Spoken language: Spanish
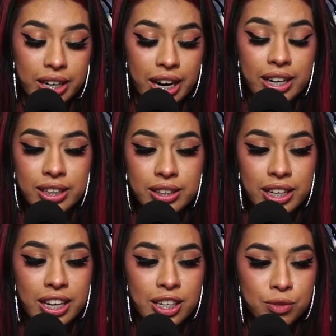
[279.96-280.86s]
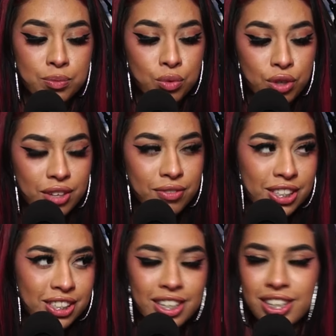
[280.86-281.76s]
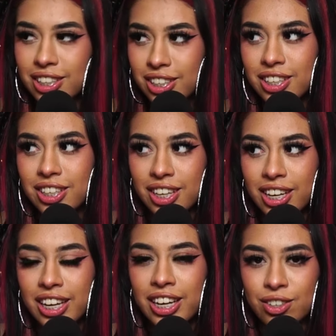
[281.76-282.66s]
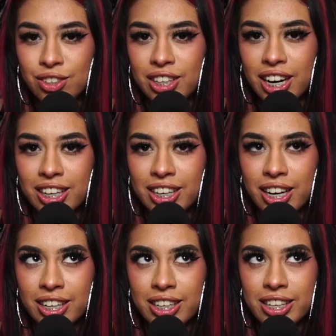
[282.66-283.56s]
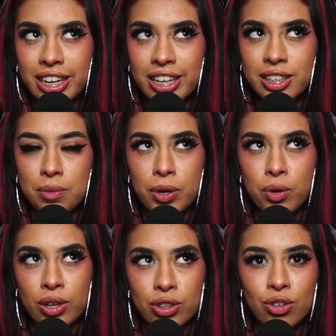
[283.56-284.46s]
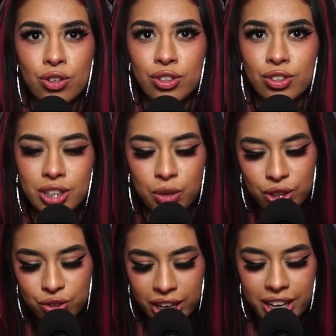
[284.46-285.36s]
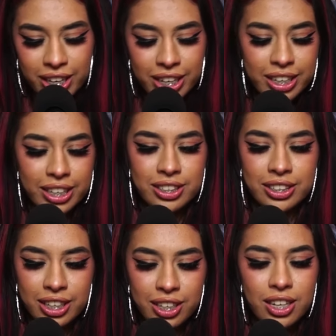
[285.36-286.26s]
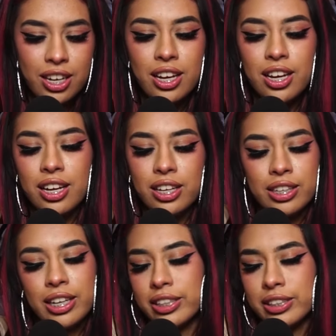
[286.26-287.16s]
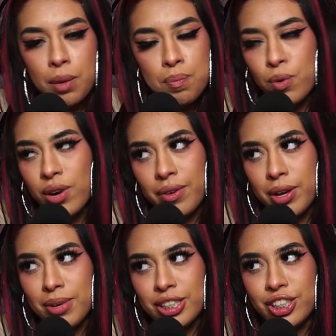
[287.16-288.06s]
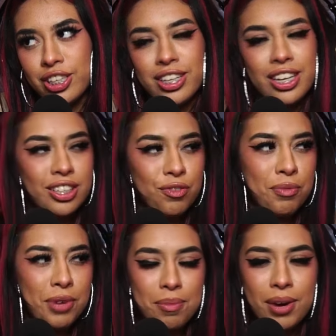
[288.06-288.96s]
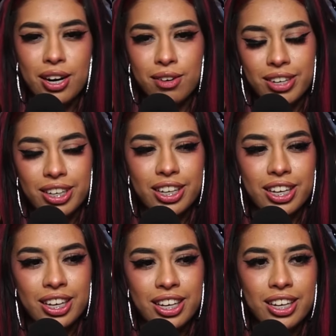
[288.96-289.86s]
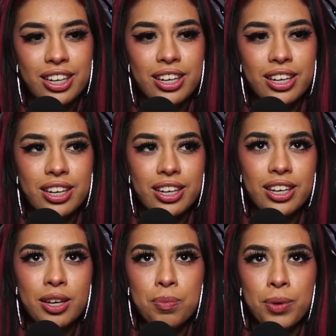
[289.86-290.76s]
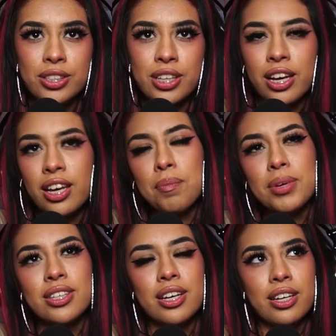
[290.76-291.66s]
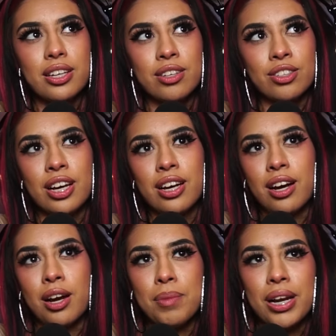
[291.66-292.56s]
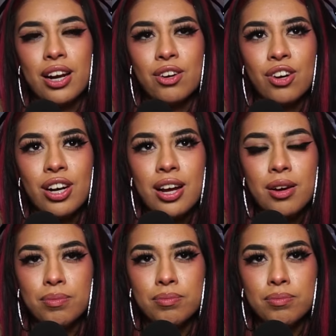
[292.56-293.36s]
crean en ti es muy difícil. mucha seguridad. Encontrar a alguien que crea en ti, pero cuando lo, o sea, cuando hay alguien que sí te, empuja bien machín y esa fue mi hermana, güey. Y, y pues ahí empecé, eh, o sea, armé la rola,